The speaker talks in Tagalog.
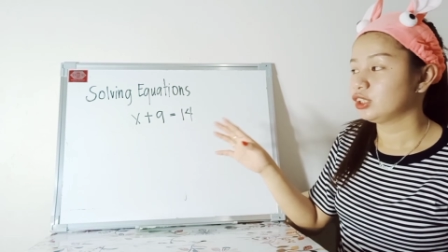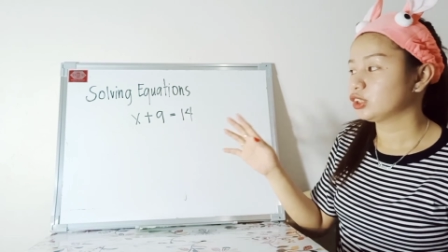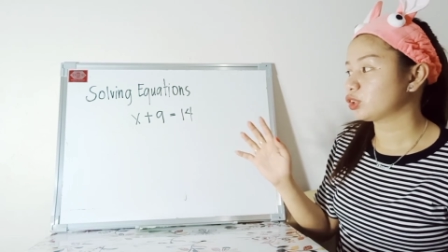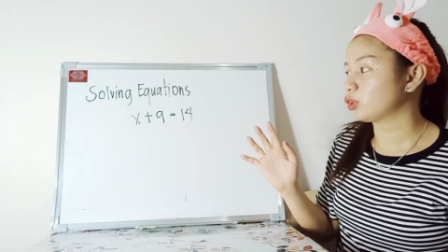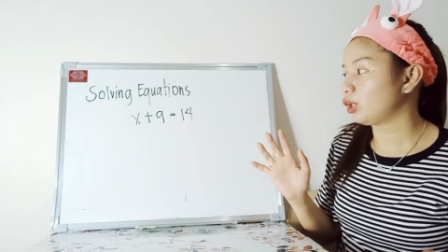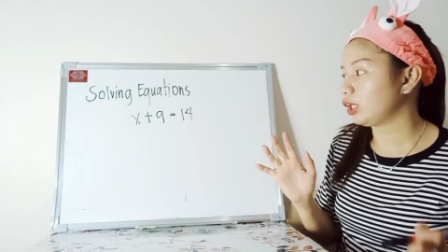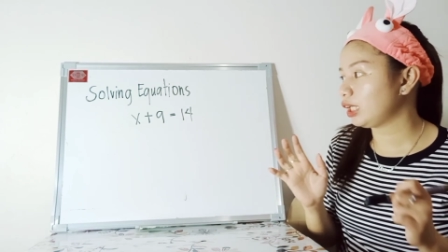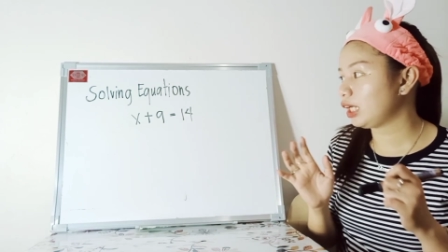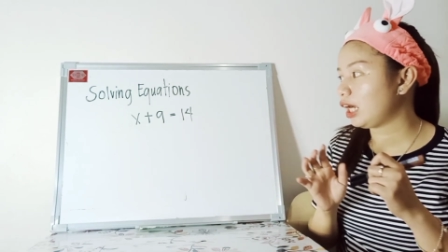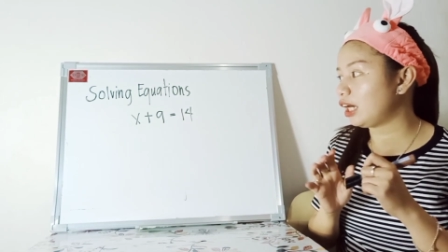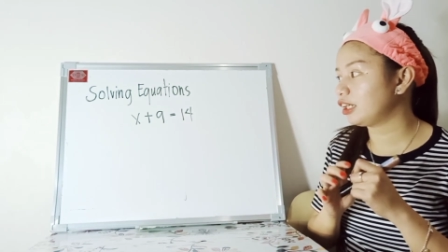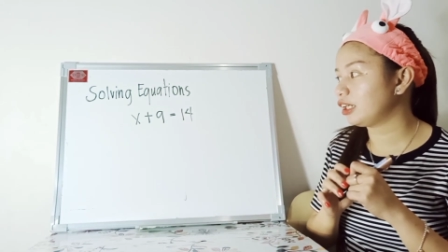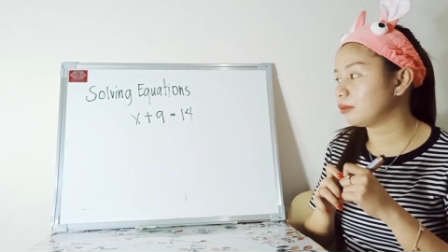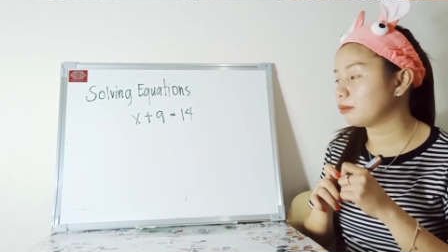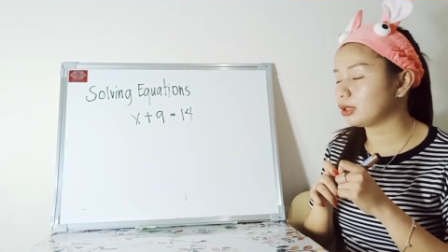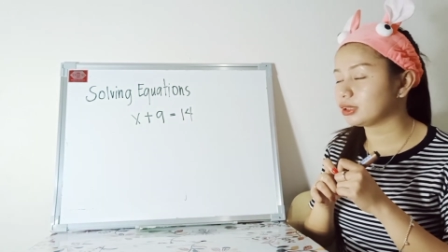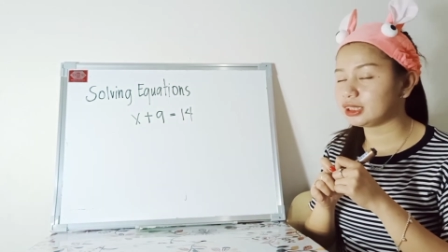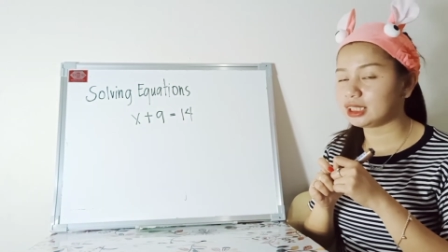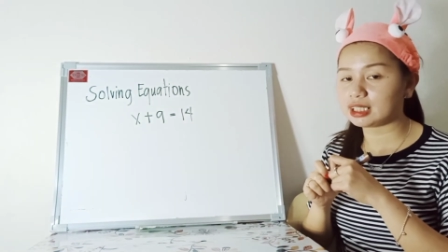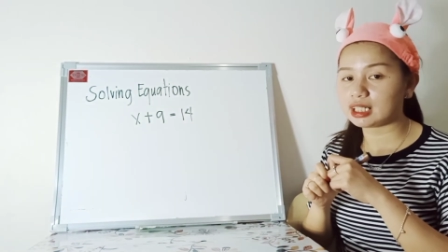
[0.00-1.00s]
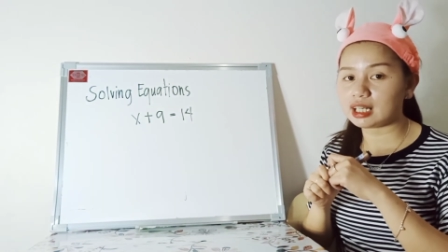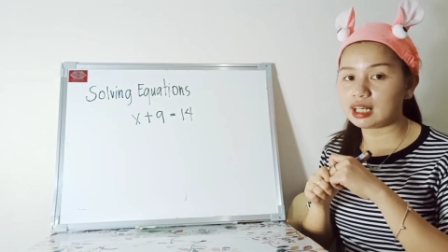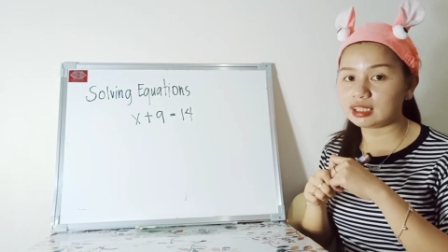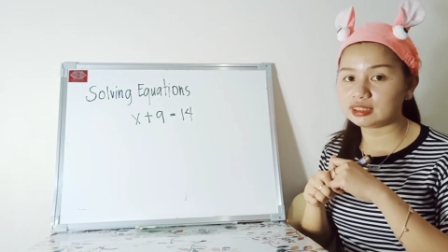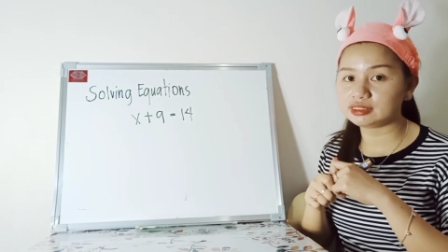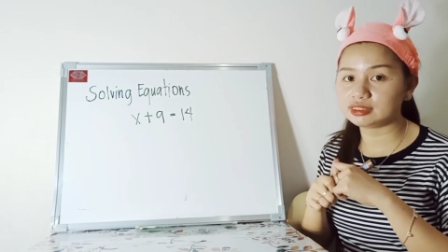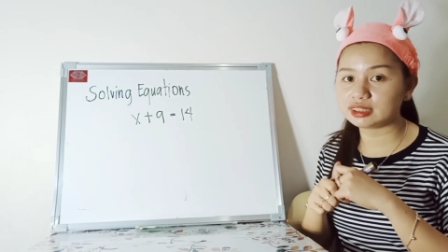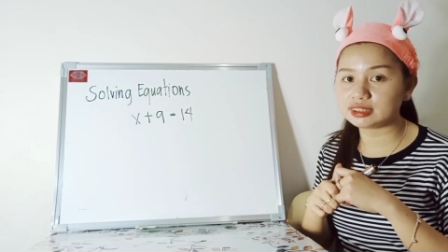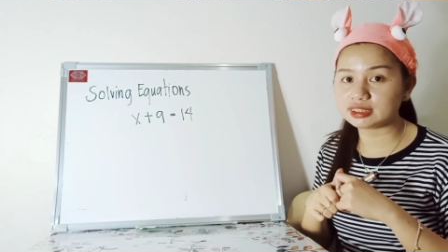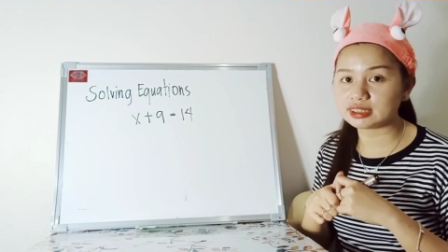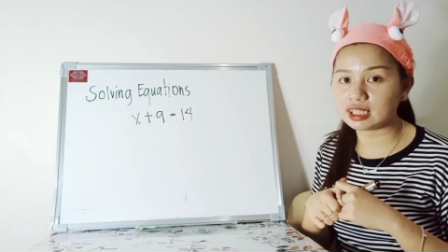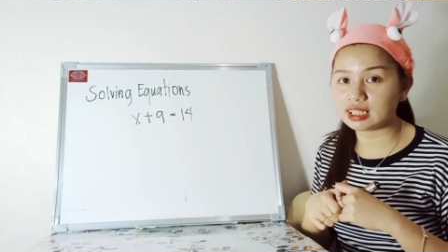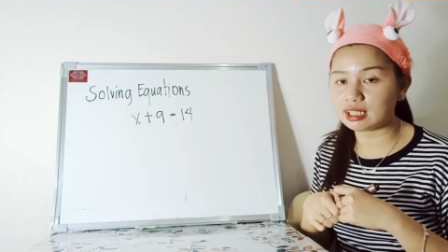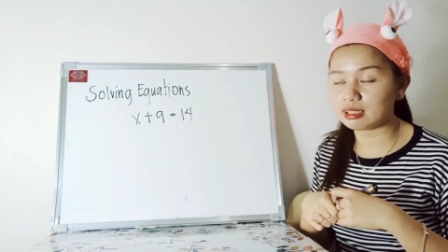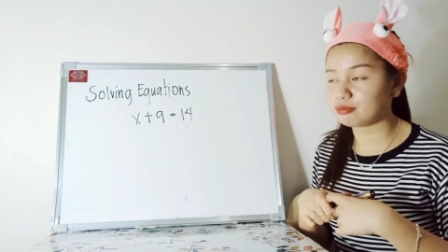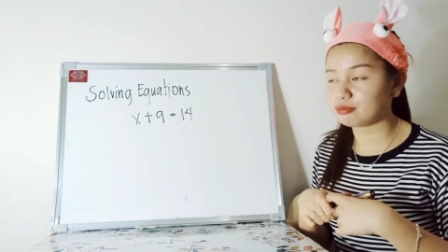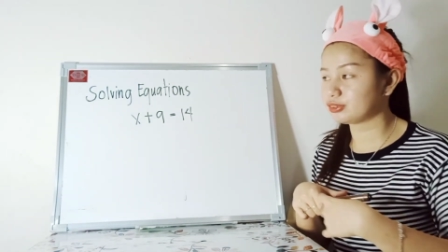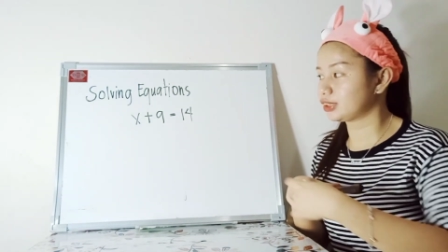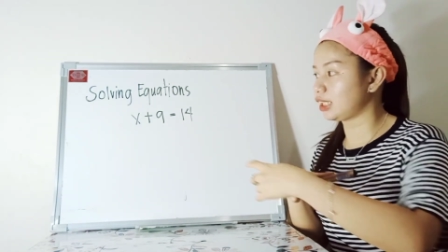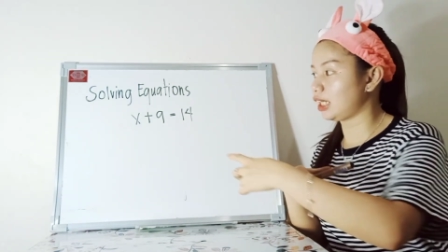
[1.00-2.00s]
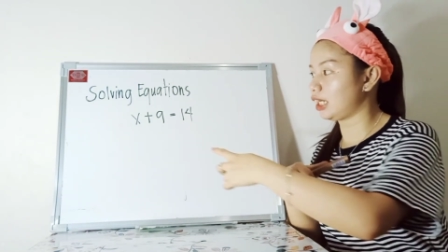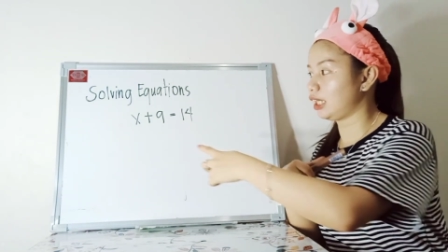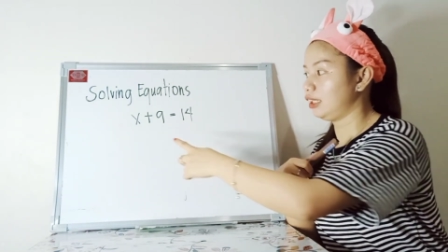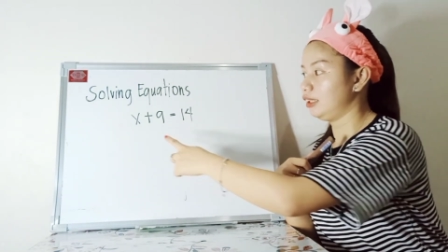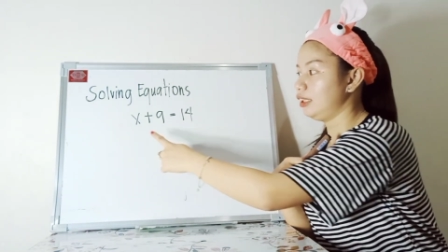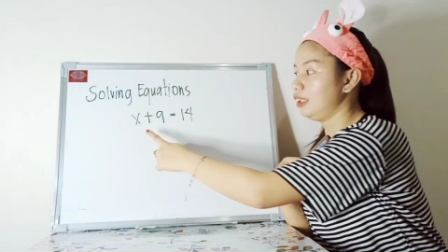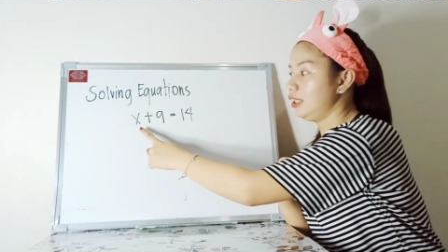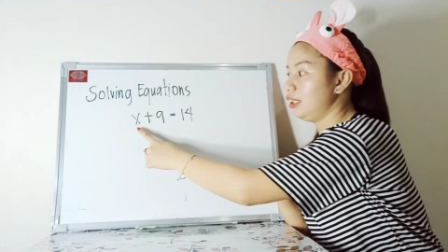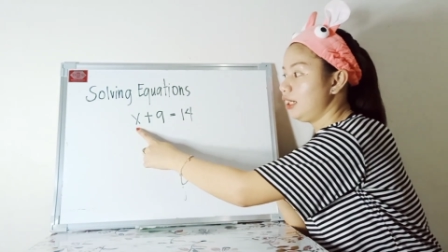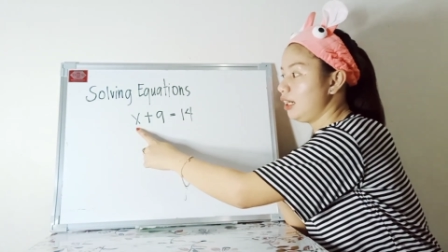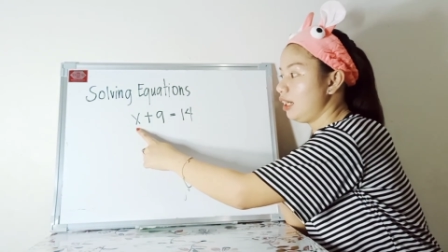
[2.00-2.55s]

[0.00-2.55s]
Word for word: So, kailangan ang matira lang dyan sa left side